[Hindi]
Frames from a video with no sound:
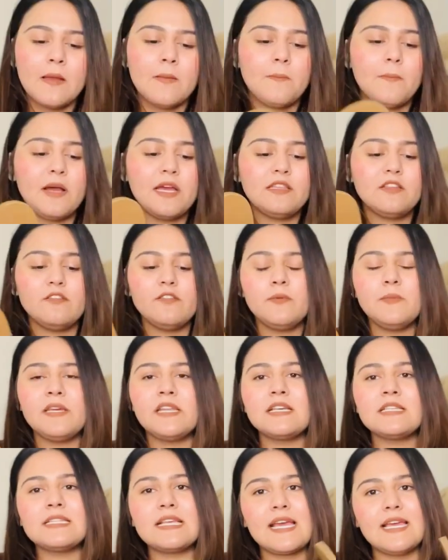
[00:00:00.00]
है बाय द वे
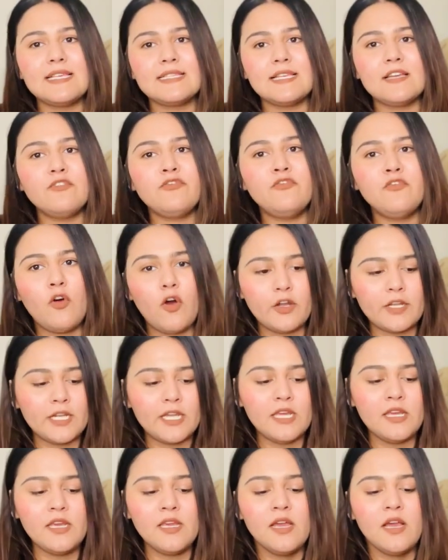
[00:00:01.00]
मेरा साइज़ है
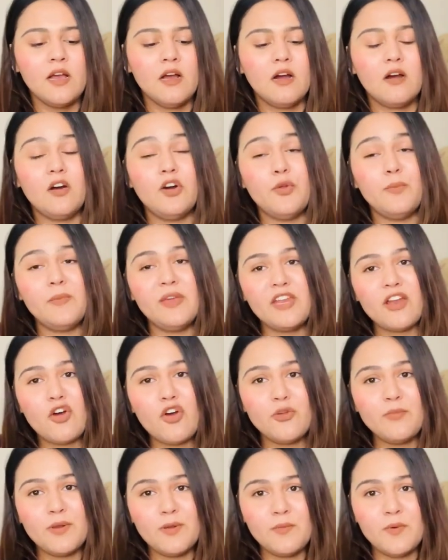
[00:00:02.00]
फोर्टी और मेरा
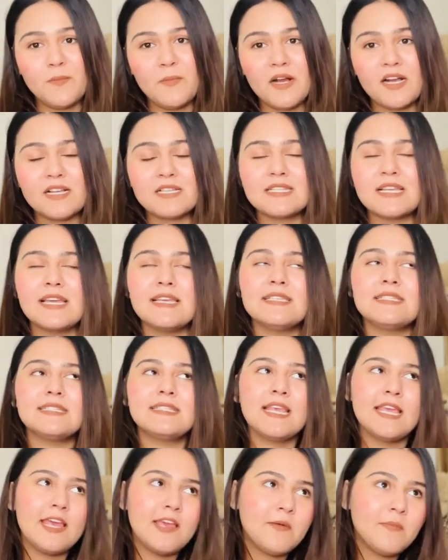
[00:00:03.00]
और मेरी मम्मा का साइज़
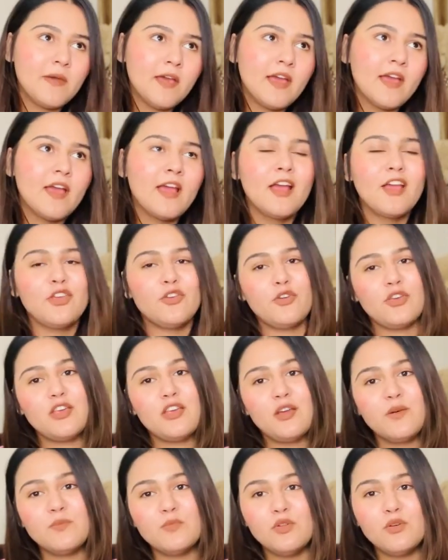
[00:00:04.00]
सेम है
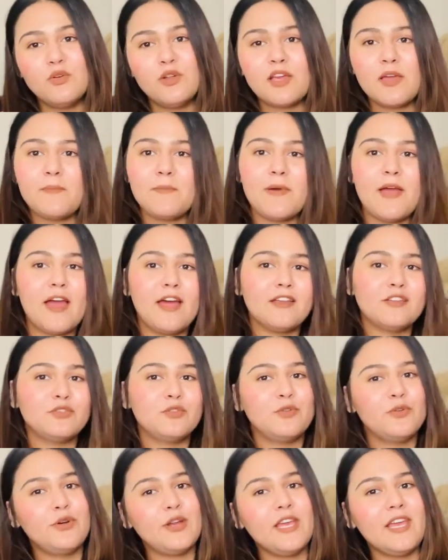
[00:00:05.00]
क्योंकि हम दोनों के पैर
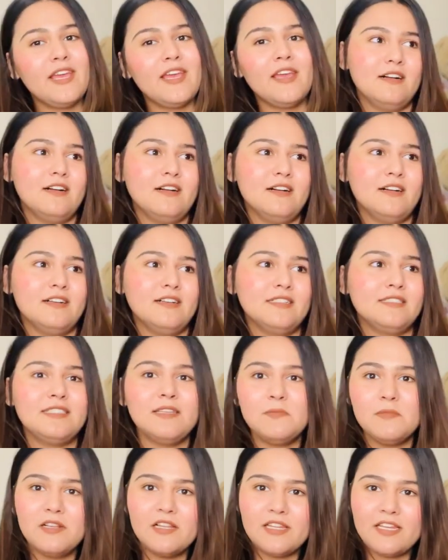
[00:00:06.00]
थोड़े आ,
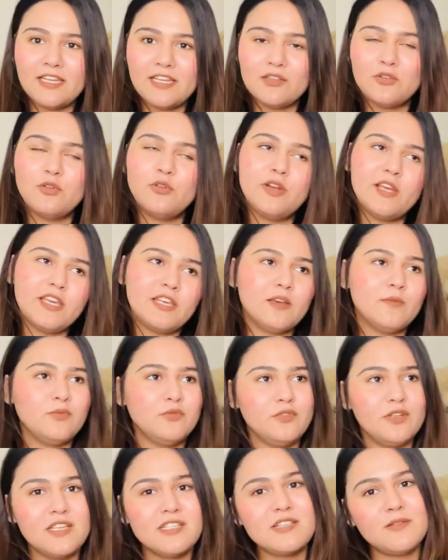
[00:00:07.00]
सिमिलर ही हैं थोड़े क्या
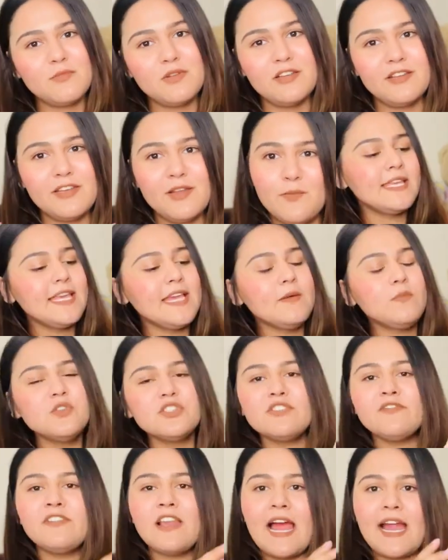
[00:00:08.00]
पूरे ही सिमिलर हैं ये
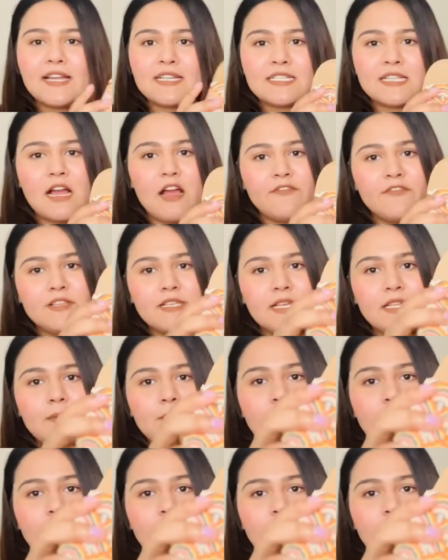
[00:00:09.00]
मुझे फ्लैट्स काफ़ी ज़्यादा